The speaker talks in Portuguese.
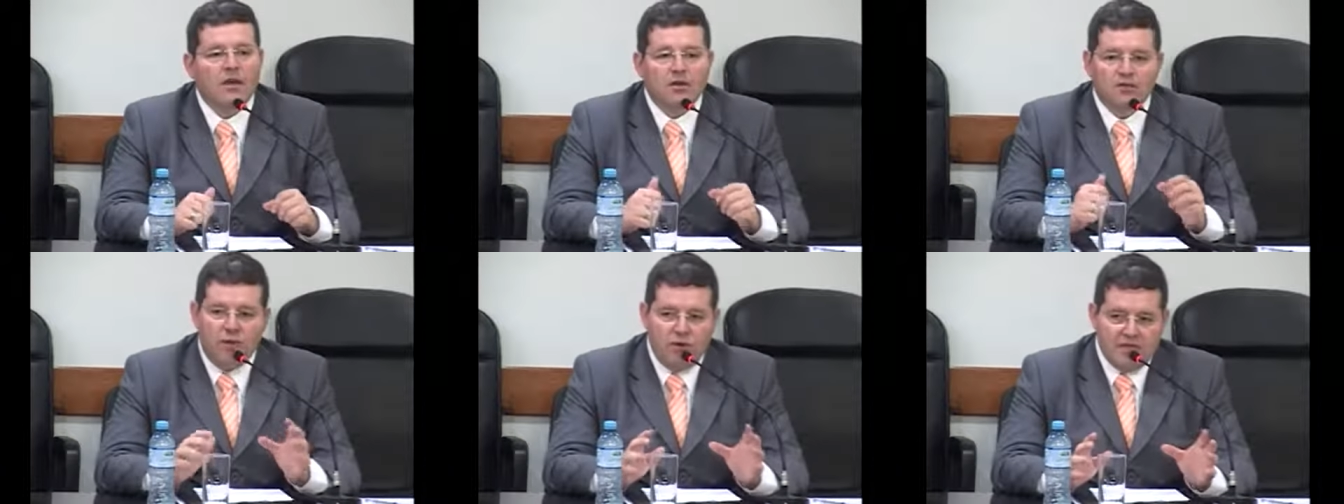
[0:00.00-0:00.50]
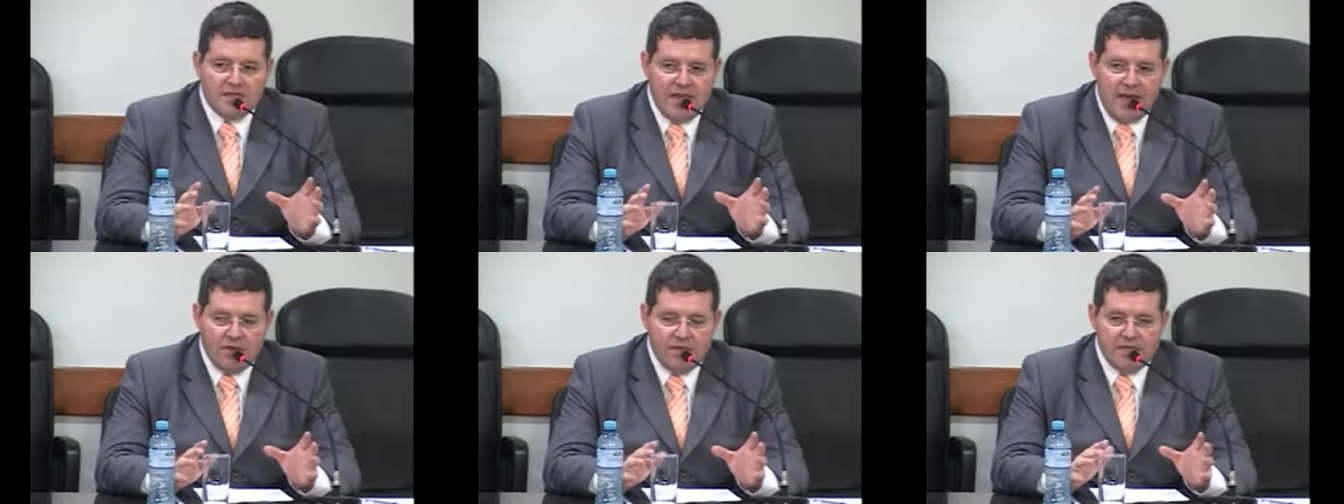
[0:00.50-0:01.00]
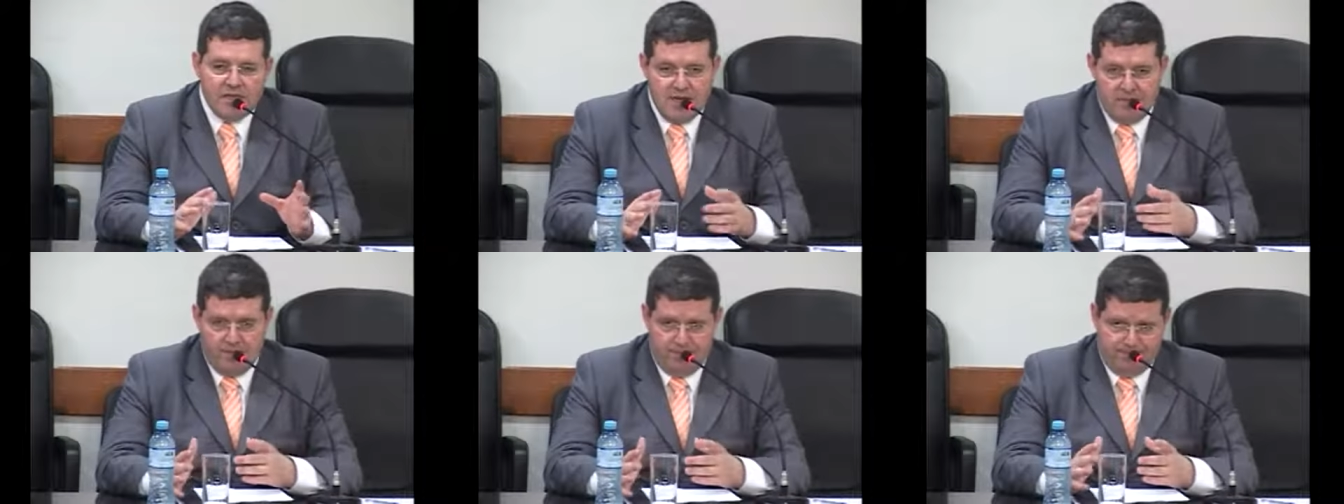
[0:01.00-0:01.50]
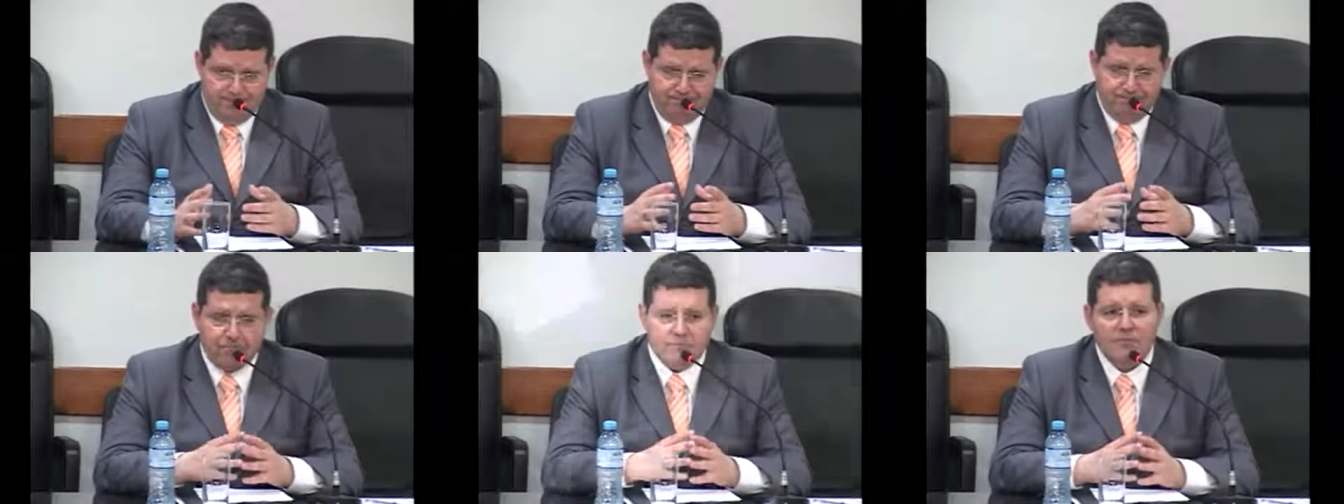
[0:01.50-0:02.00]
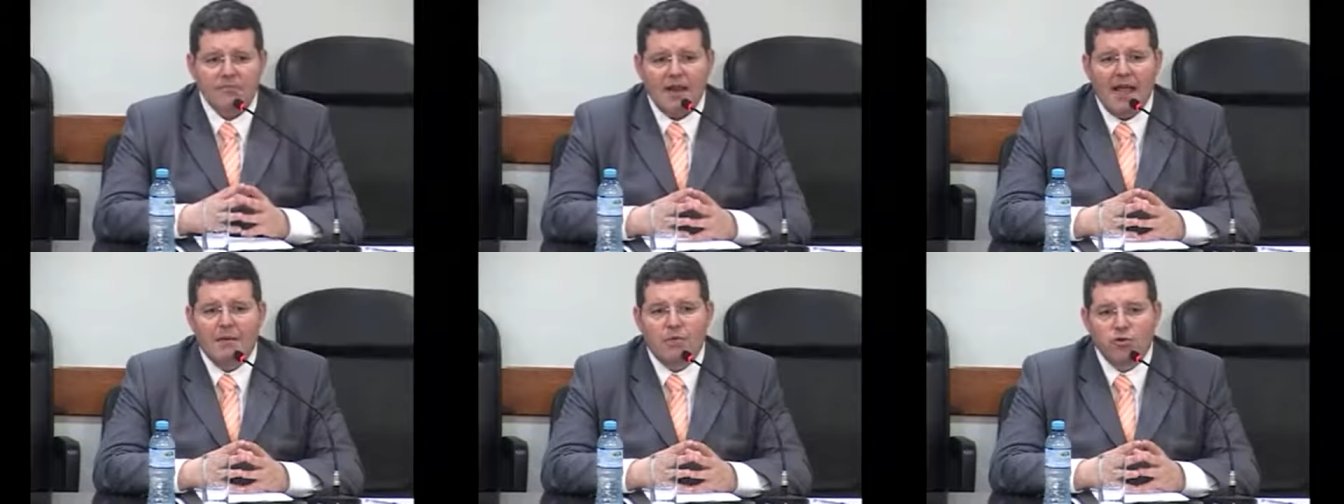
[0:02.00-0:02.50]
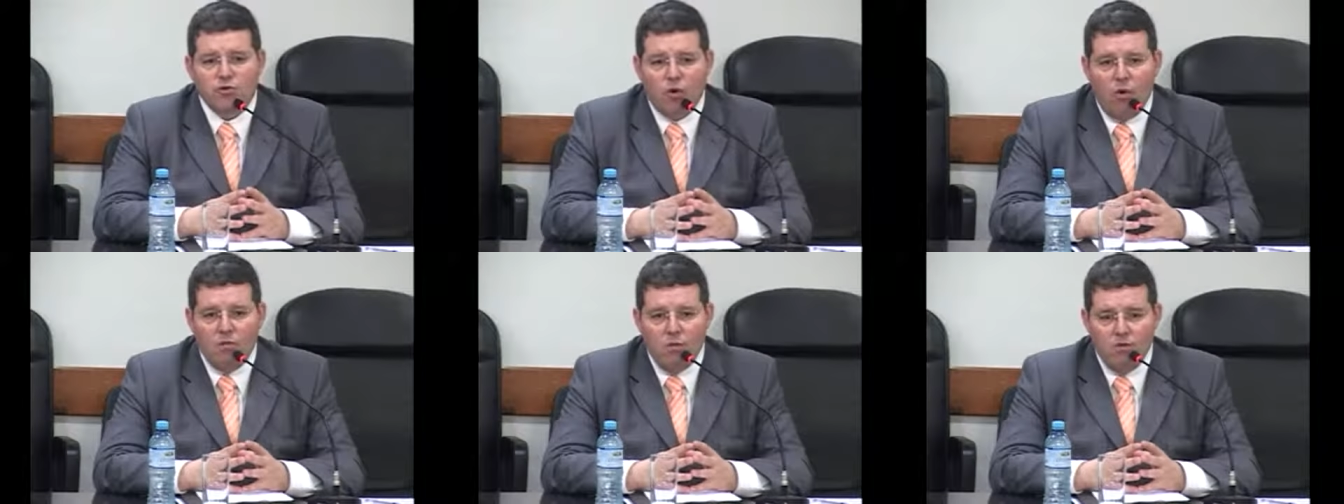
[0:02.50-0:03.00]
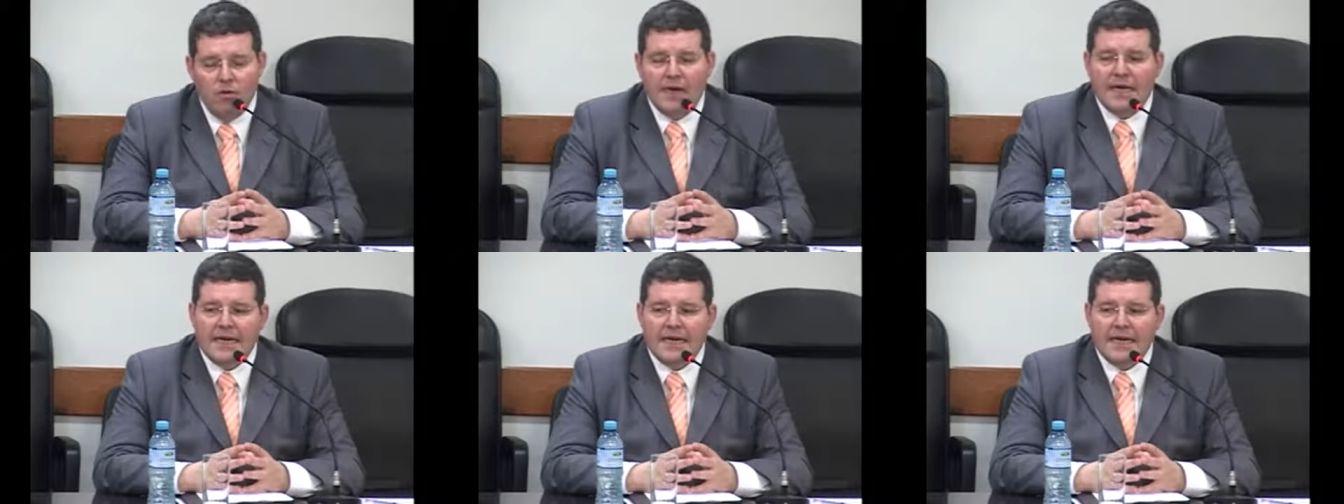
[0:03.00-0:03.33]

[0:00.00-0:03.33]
Vou lhes dar um exemplo. É muito comum